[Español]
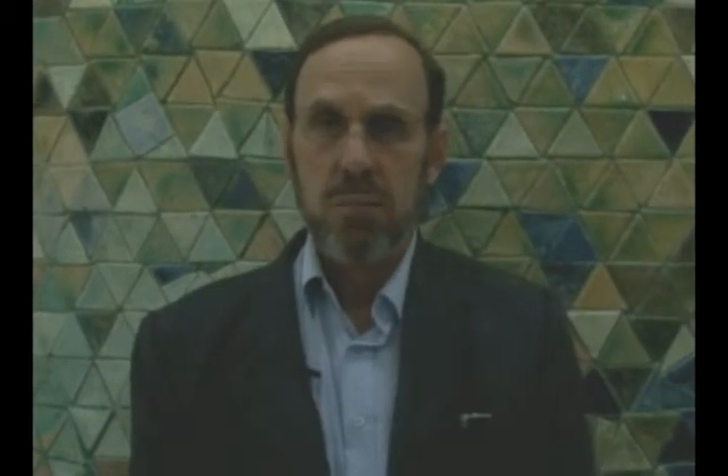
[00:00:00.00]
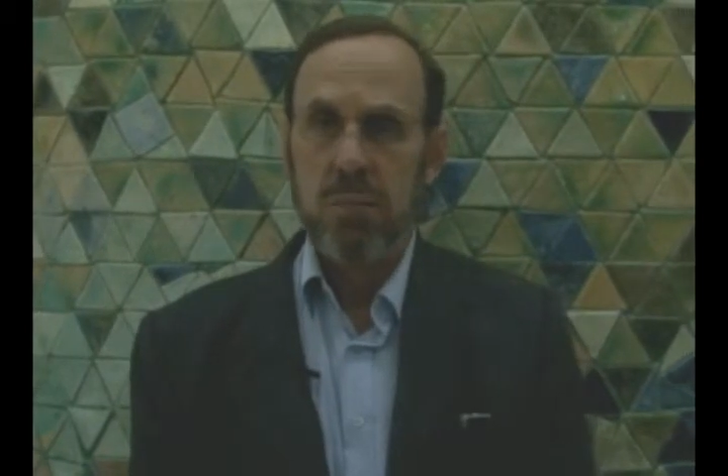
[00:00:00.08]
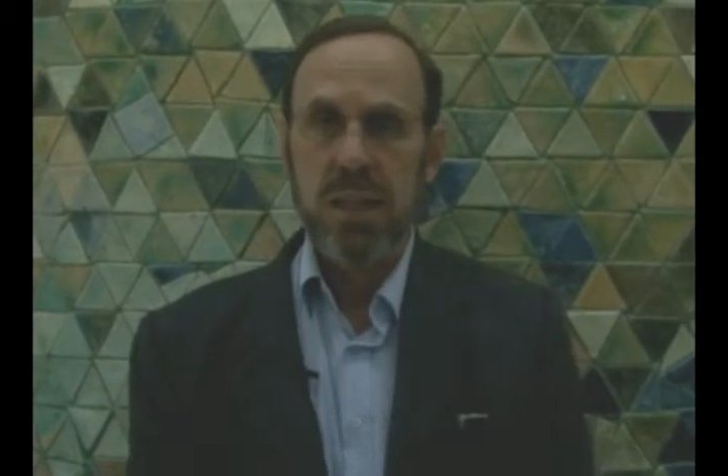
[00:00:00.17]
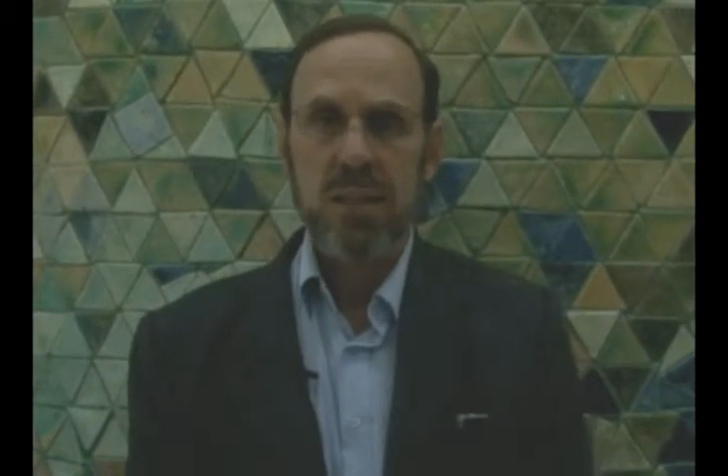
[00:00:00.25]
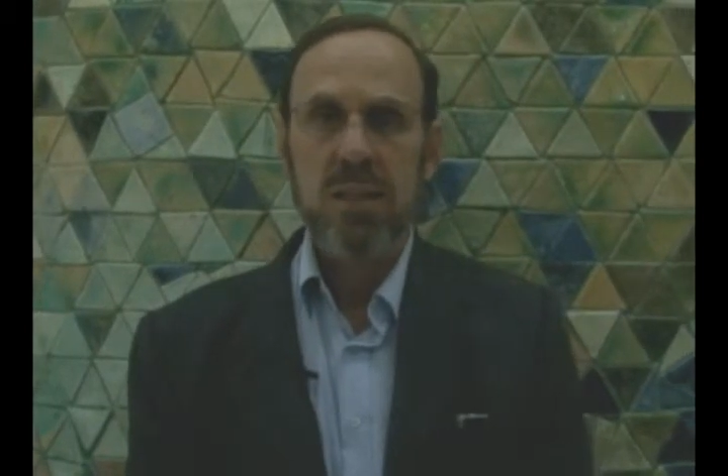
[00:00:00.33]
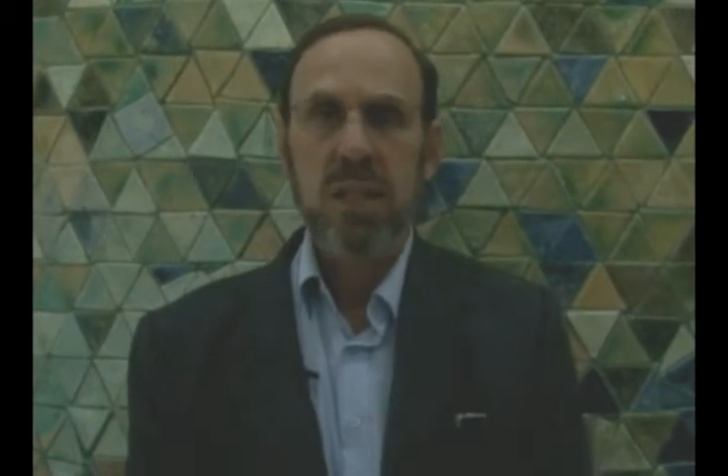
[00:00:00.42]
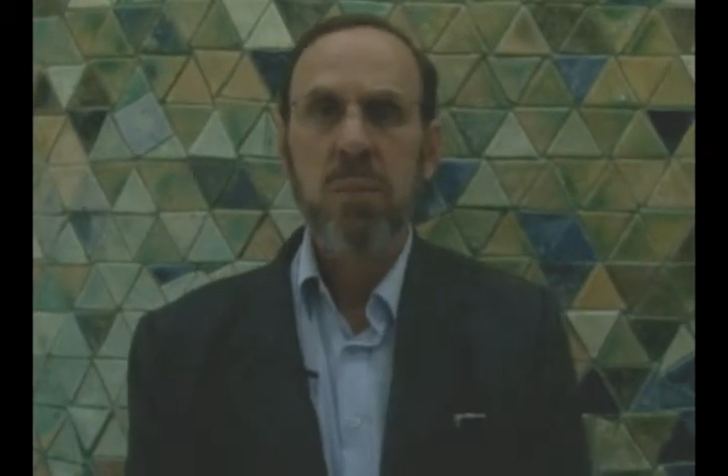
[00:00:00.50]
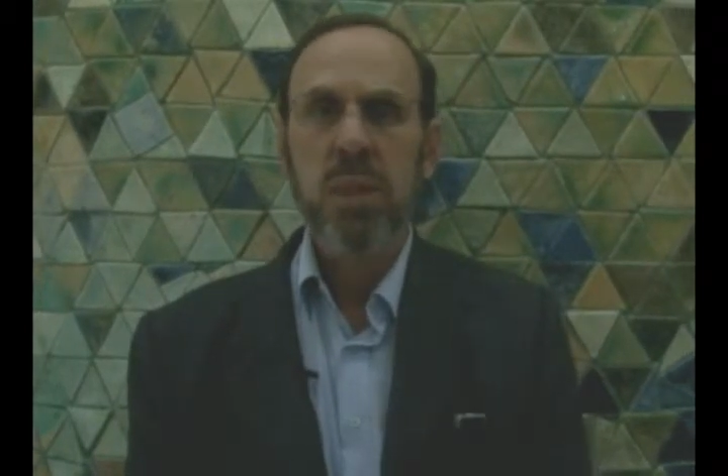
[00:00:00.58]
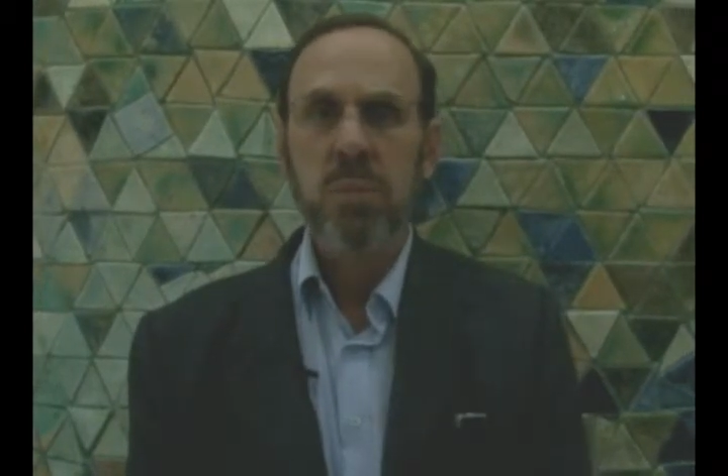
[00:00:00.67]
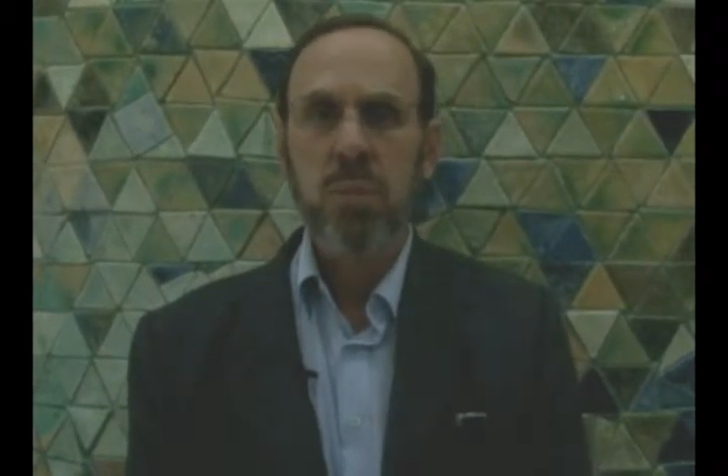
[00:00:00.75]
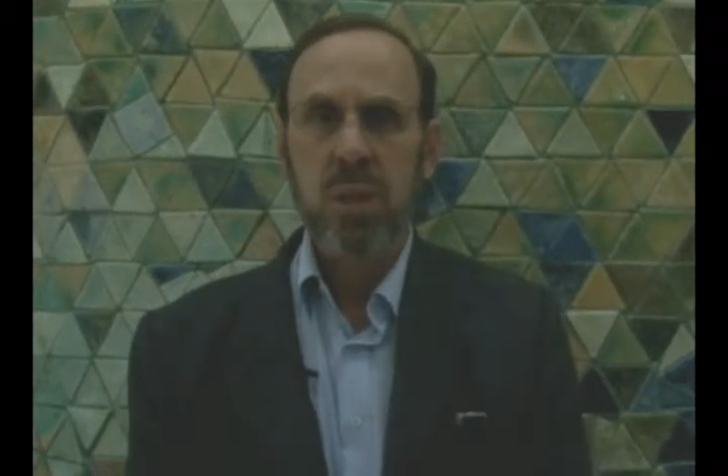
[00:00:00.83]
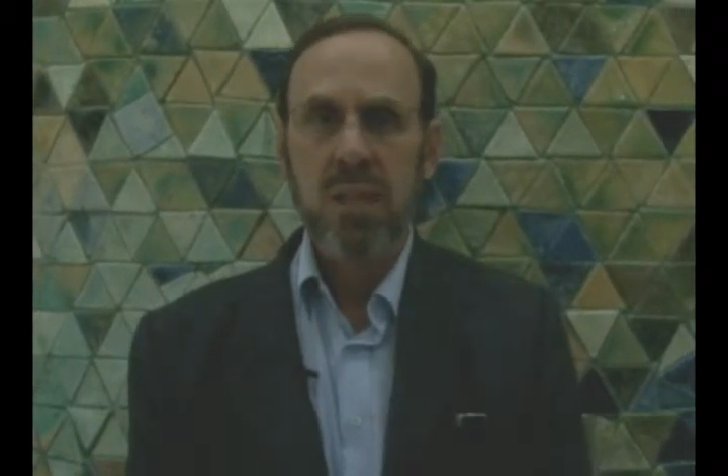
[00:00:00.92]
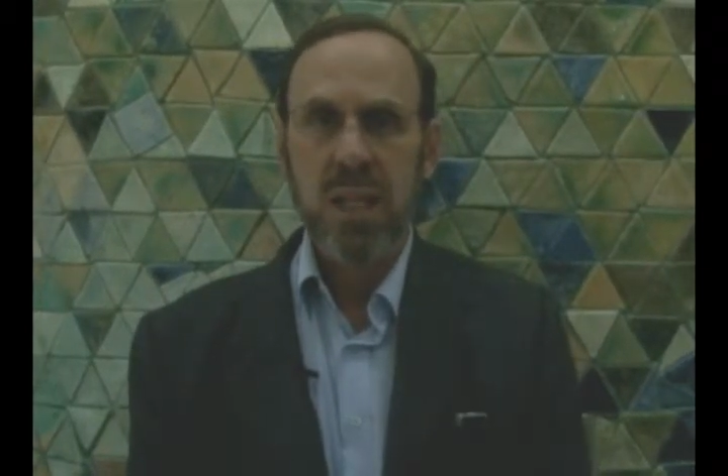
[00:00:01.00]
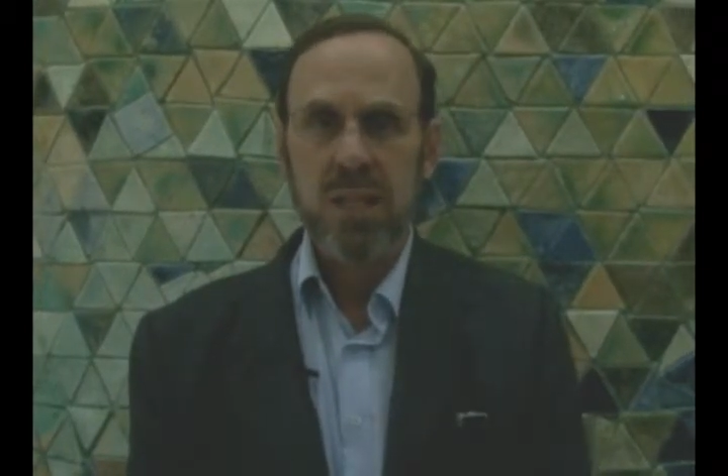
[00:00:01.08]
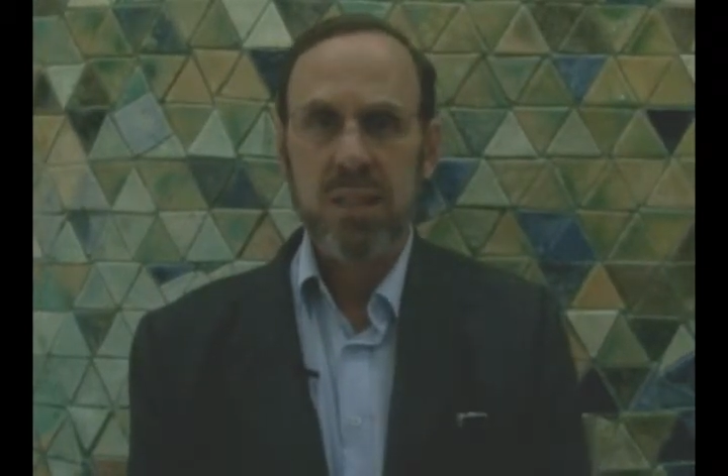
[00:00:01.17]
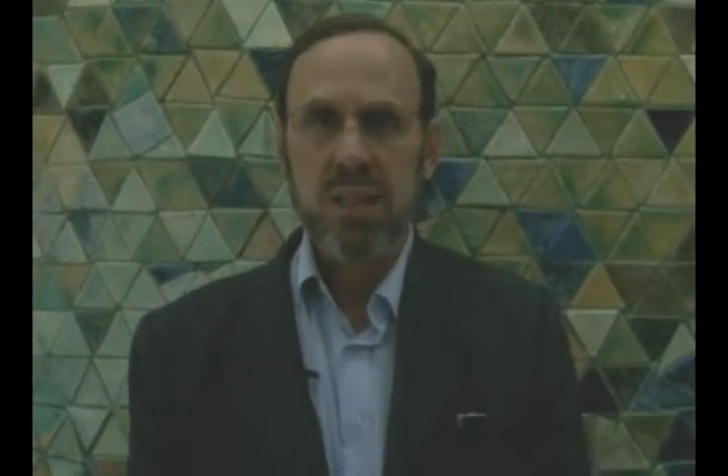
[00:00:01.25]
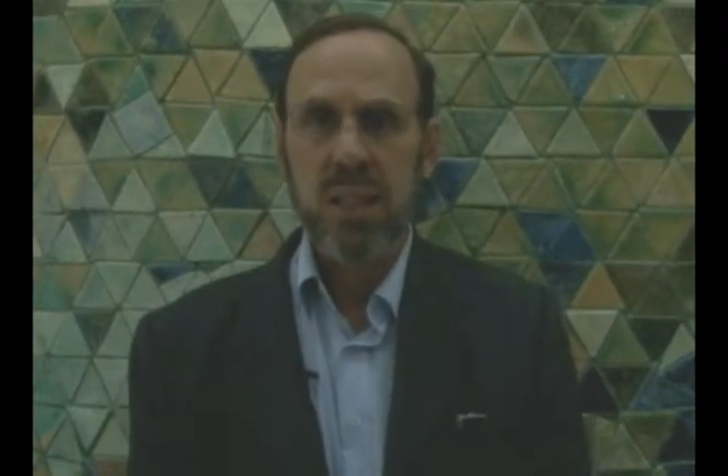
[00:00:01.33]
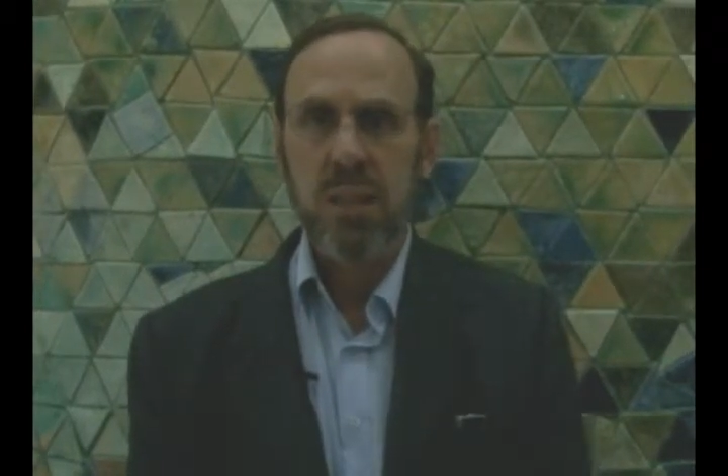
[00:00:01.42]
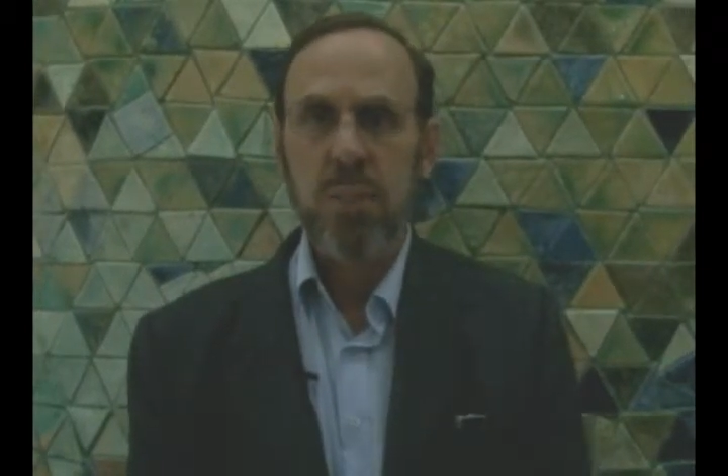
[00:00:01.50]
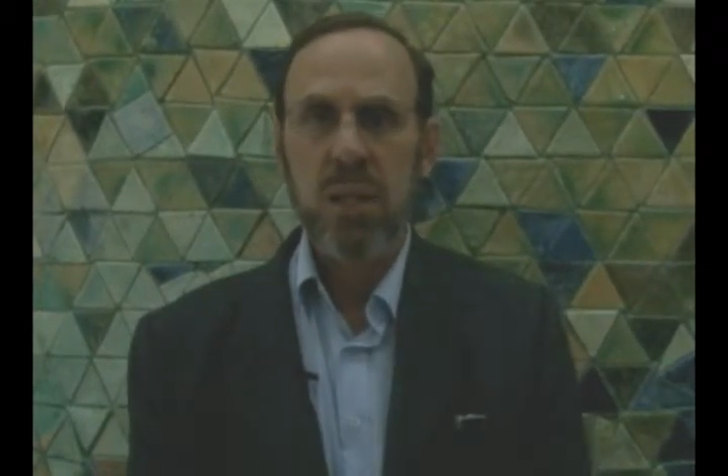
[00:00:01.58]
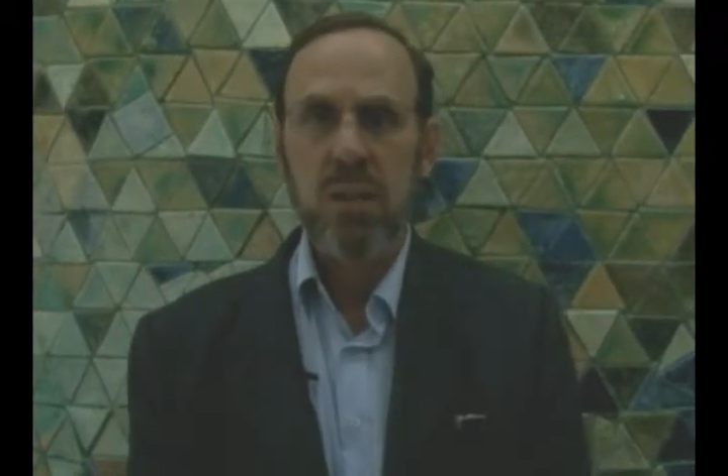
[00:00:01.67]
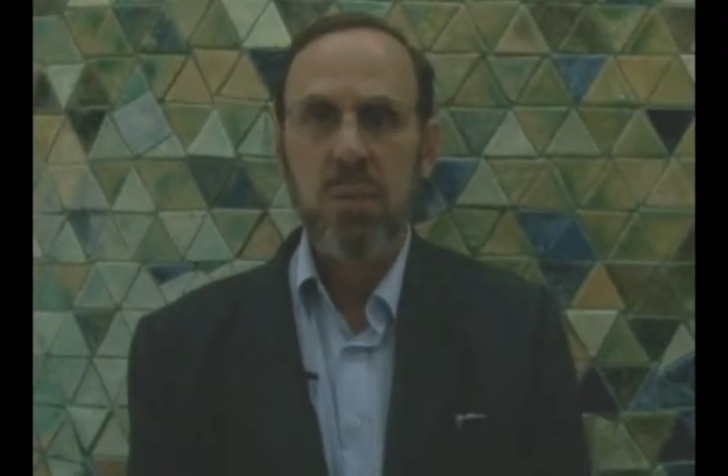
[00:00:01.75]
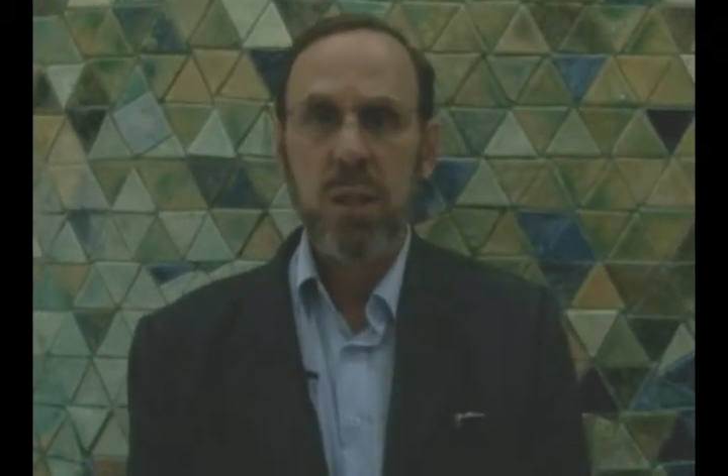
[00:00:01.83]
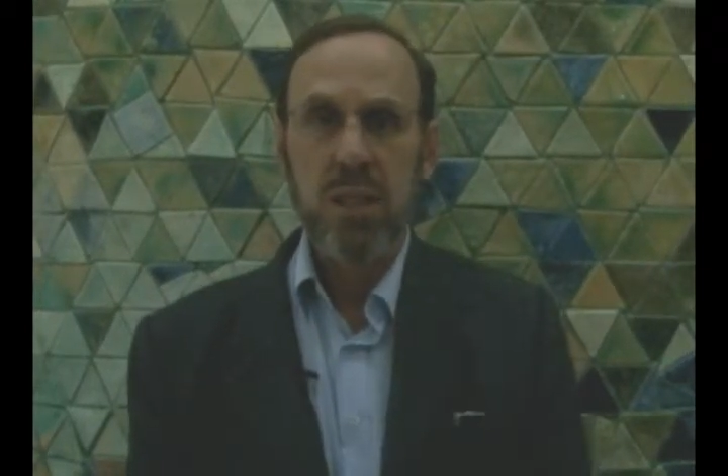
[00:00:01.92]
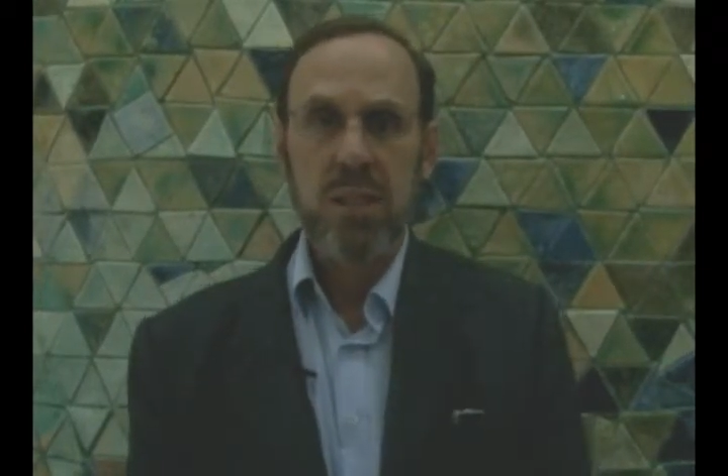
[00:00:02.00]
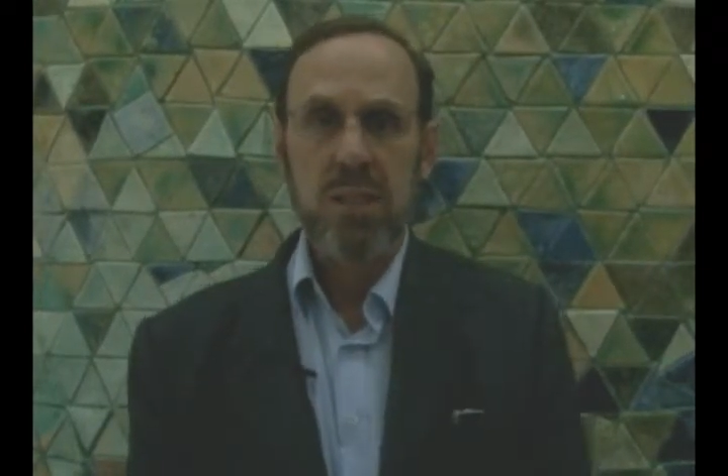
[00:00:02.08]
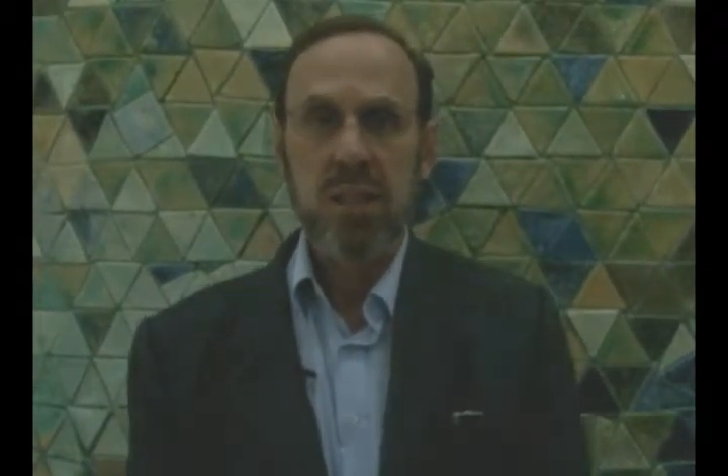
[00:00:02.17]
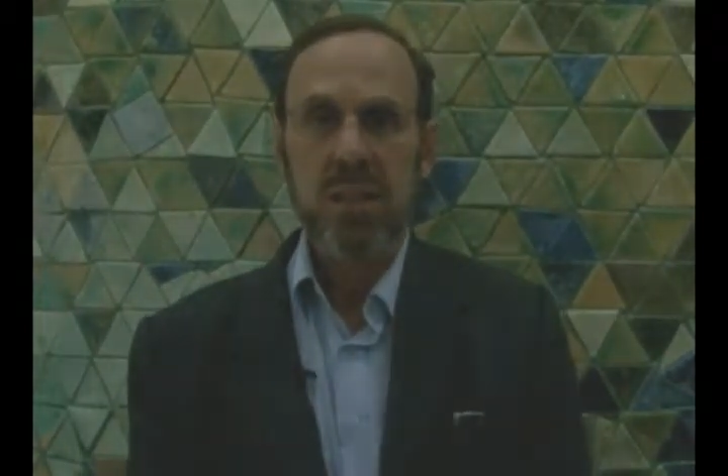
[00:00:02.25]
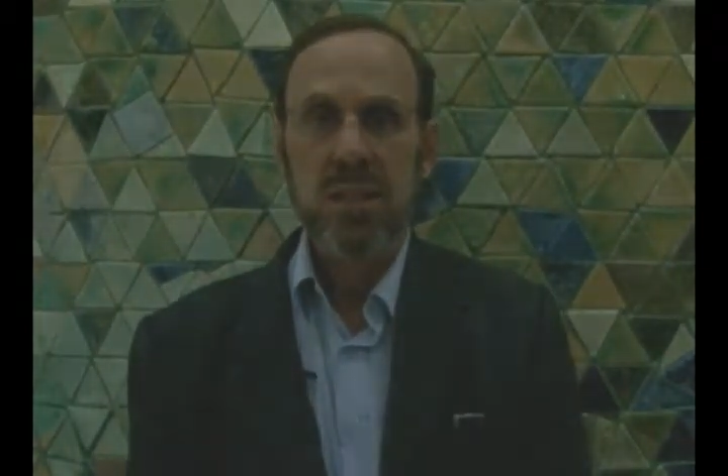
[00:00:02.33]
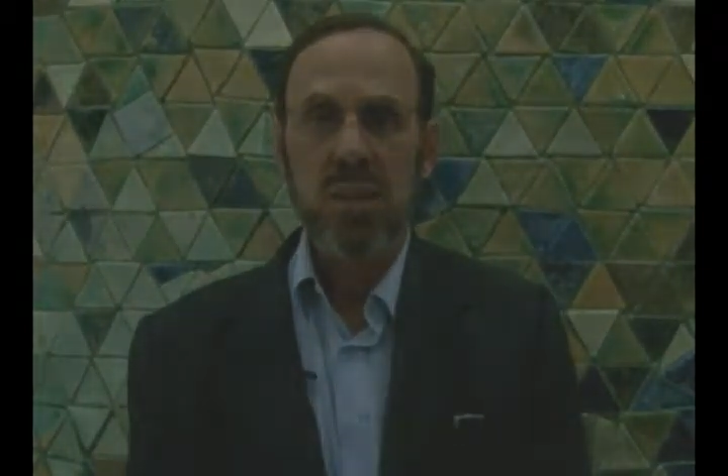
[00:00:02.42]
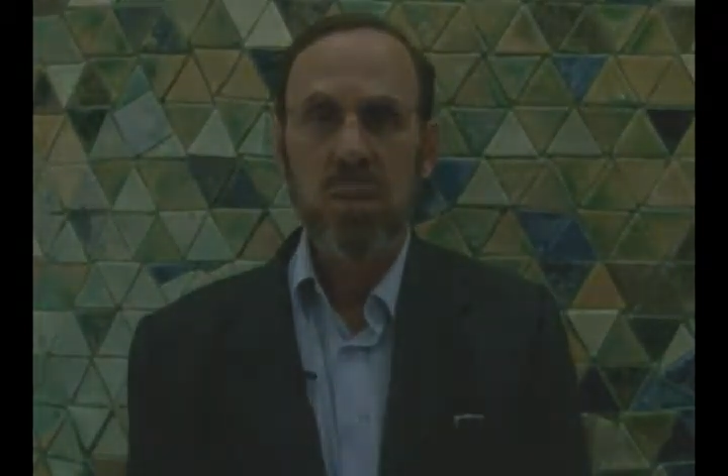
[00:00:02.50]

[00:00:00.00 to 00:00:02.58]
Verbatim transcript: extrema importancia para el país en este